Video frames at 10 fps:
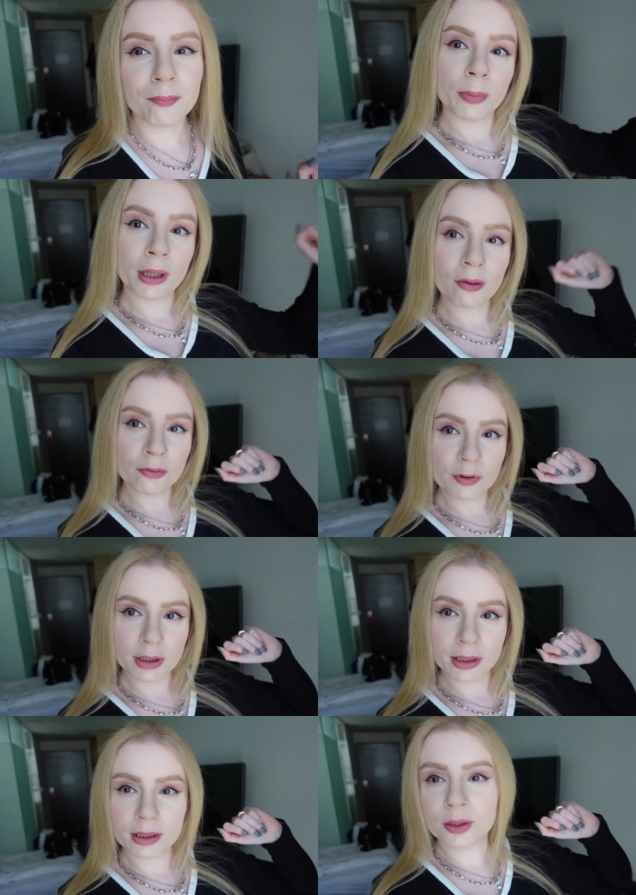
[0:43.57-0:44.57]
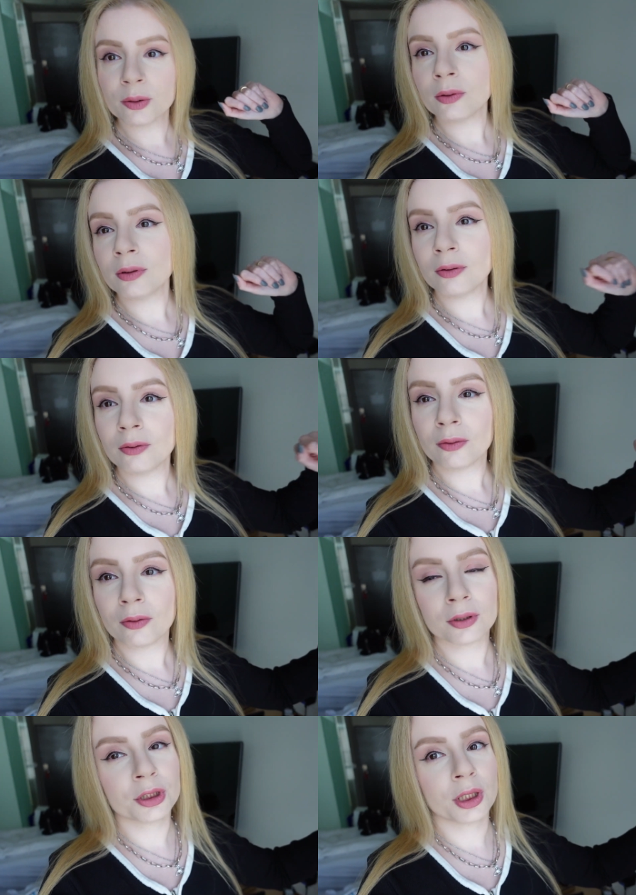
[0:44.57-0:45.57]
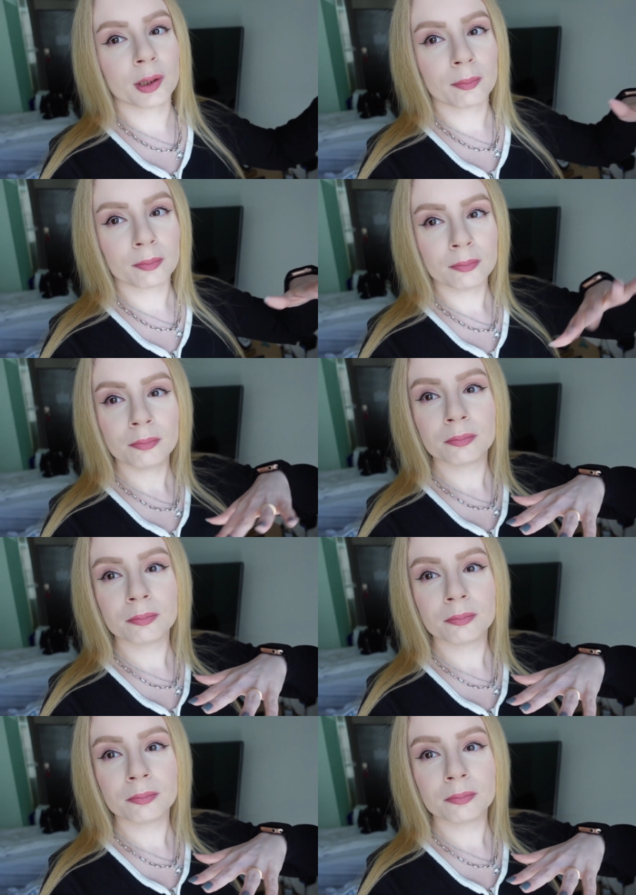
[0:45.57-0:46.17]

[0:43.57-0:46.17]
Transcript: Per l'outfit del giorno oggi